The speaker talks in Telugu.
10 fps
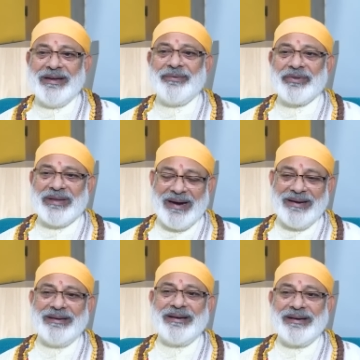ఇప్పుడు
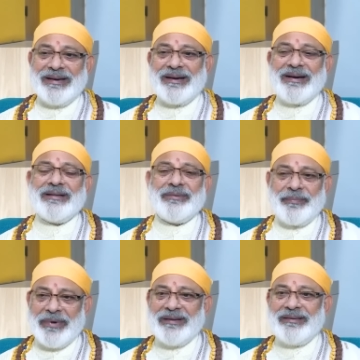సడన్గా ఇట్లాంటి
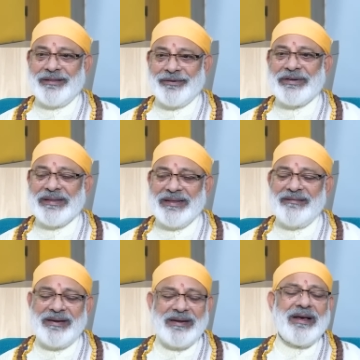పరిస్థితి వచ్చింది
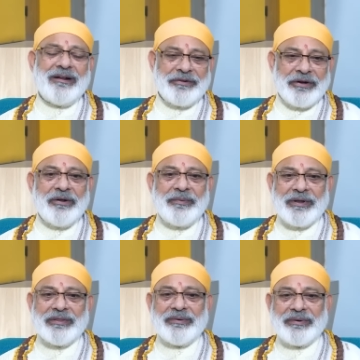ఏమిటని ఆలోచనలో పడుతూ